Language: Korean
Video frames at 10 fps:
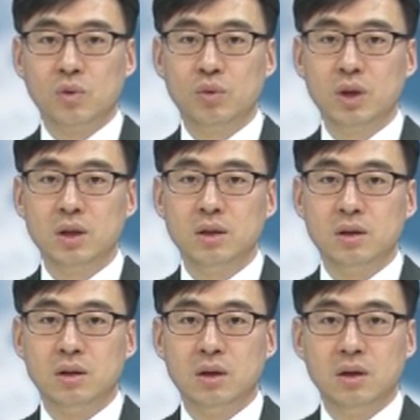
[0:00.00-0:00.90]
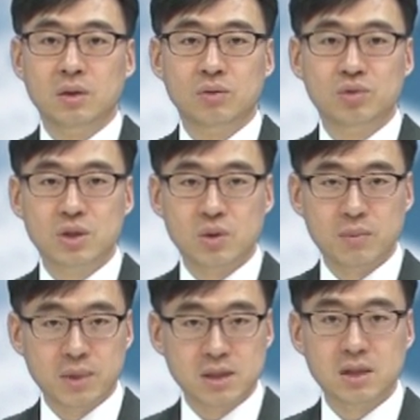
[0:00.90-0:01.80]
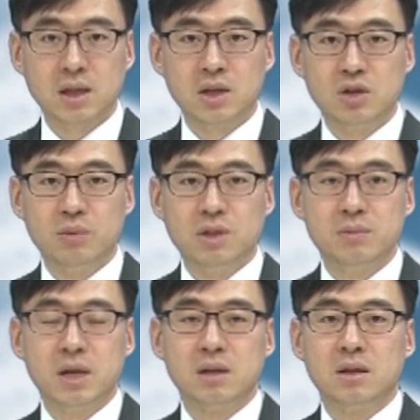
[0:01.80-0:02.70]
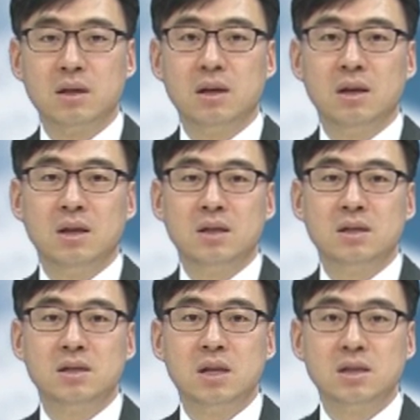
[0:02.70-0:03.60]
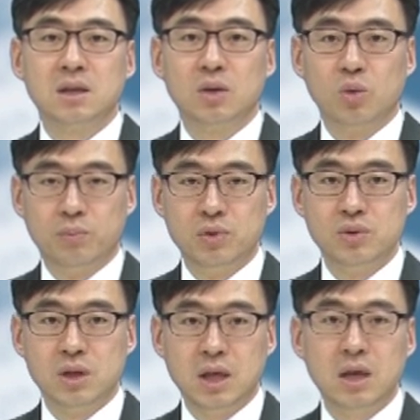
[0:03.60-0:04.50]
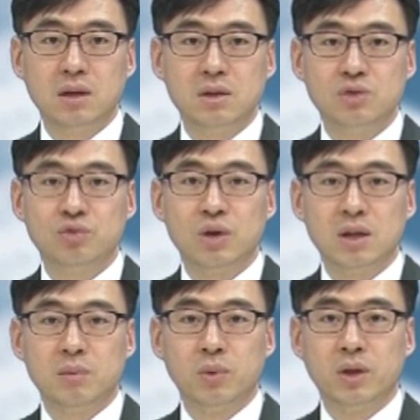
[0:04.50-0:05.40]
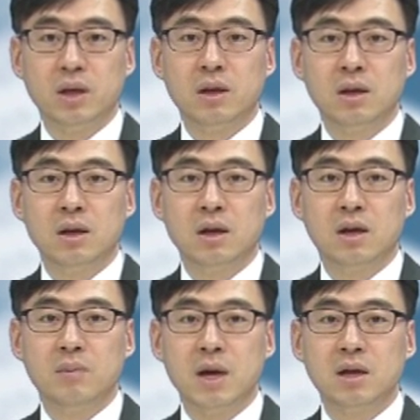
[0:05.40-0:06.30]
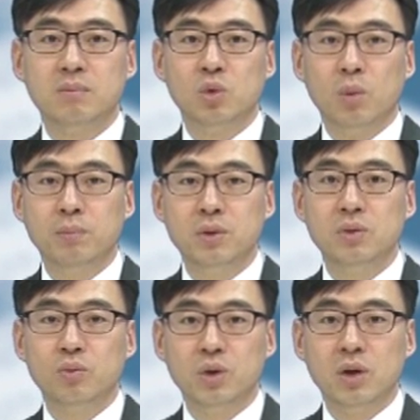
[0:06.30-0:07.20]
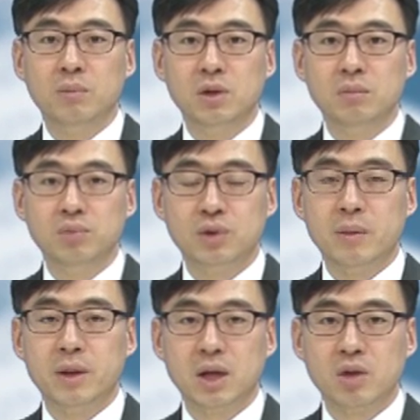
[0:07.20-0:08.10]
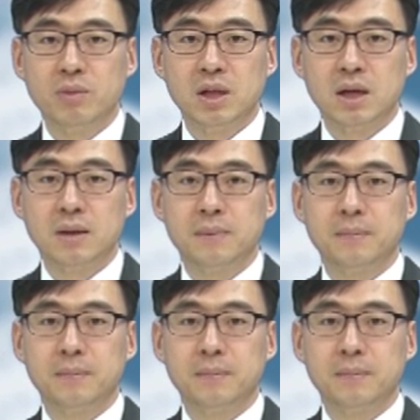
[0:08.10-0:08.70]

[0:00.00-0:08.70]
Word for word: 투기는 투자와 비슷한 개념이지만 지나치게 높은 이익을 추구하다 보니 그만큼 높은 위험을 부담하게 됩니다.